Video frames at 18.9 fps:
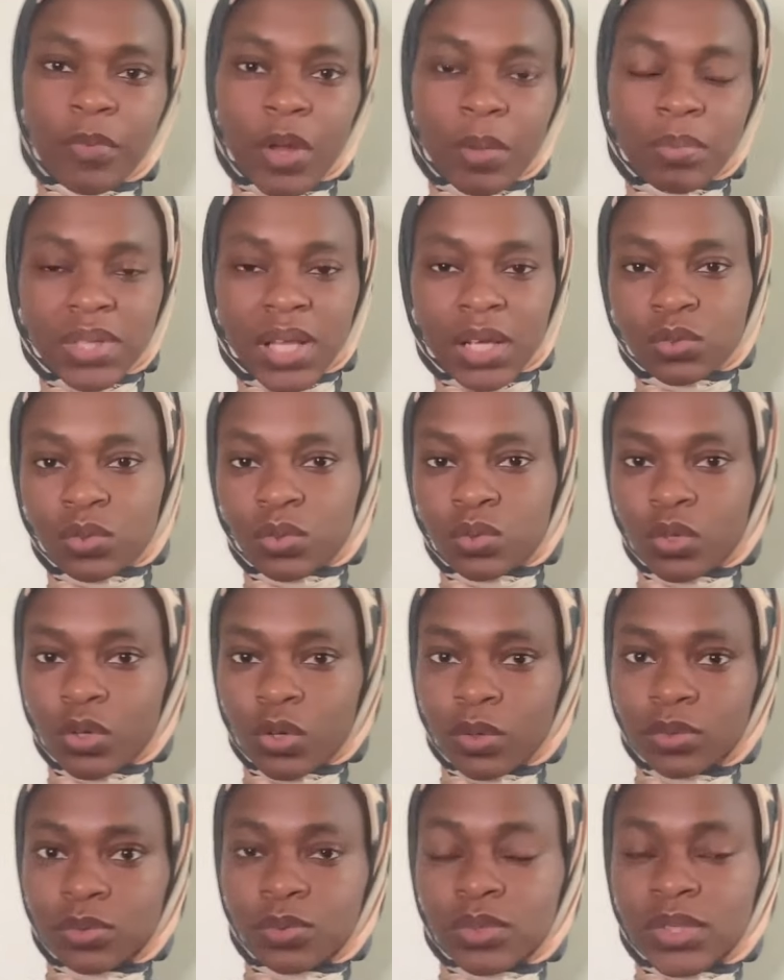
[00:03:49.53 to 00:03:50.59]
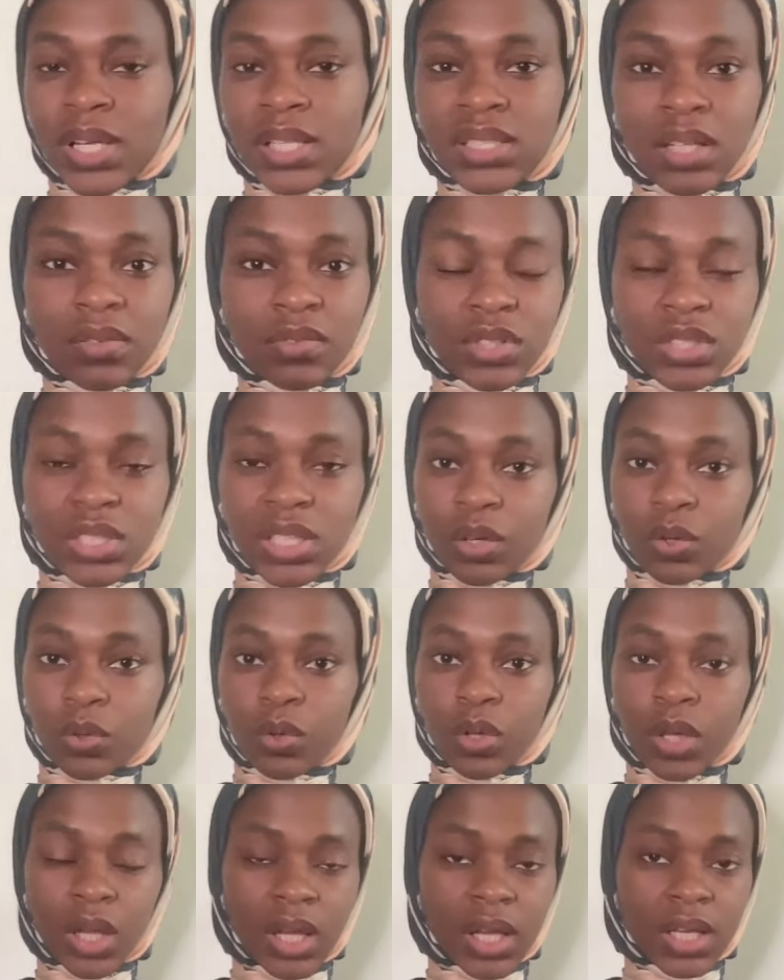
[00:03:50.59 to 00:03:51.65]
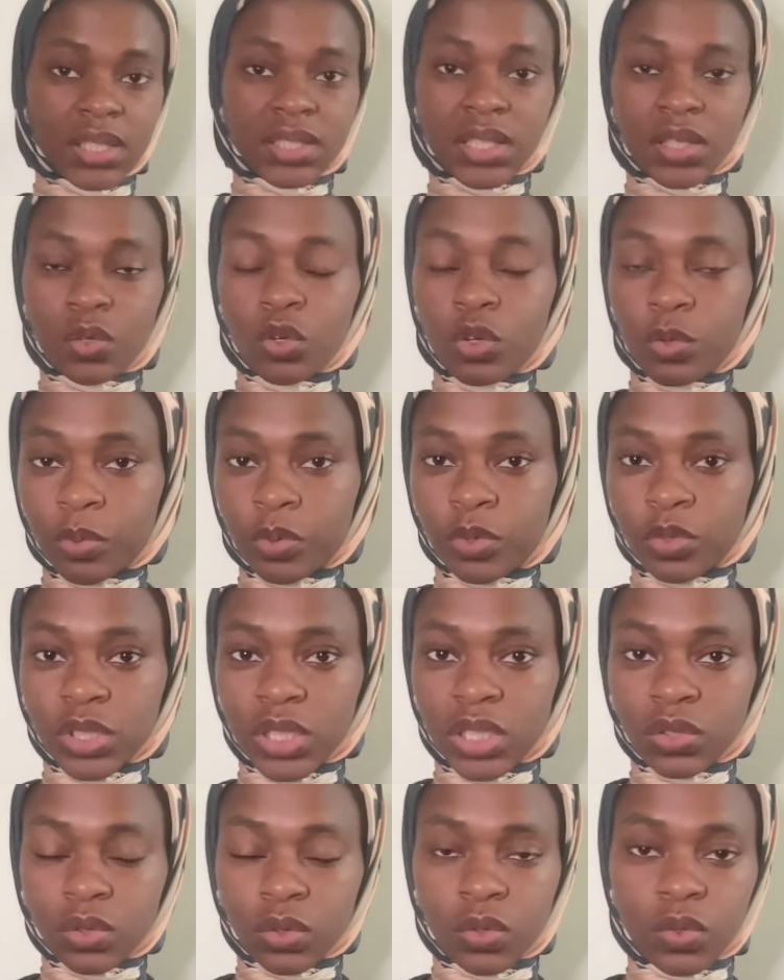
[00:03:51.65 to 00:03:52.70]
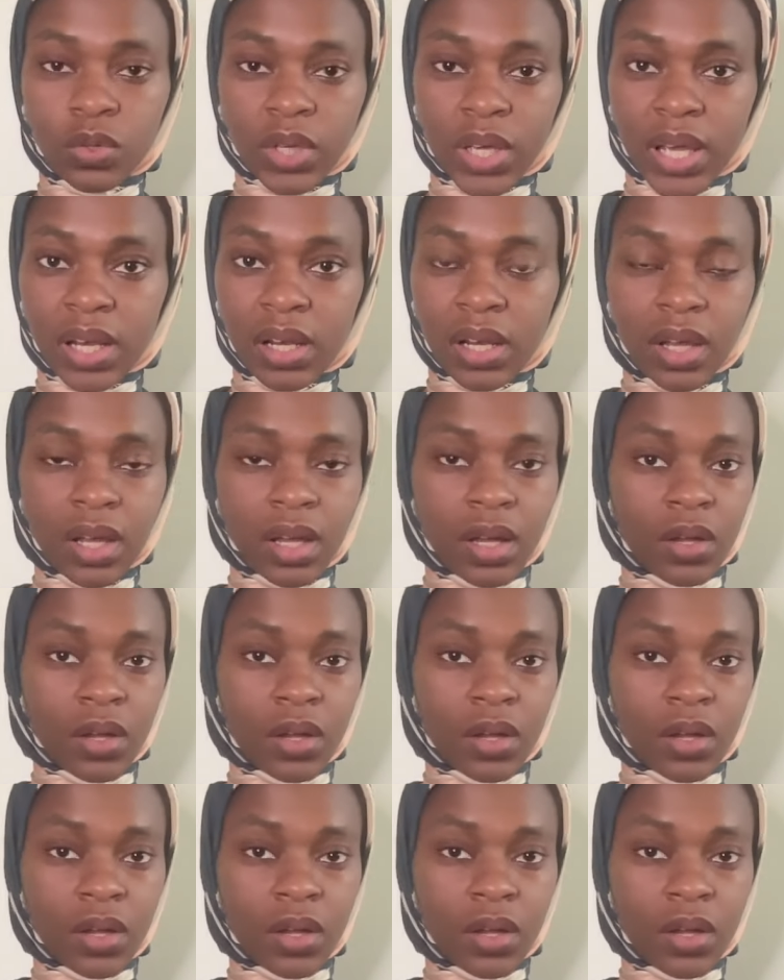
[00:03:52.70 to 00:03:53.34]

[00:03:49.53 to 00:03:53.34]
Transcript: abstraction de compte, tout ça, ça veut dire que c'est le projet sur lequel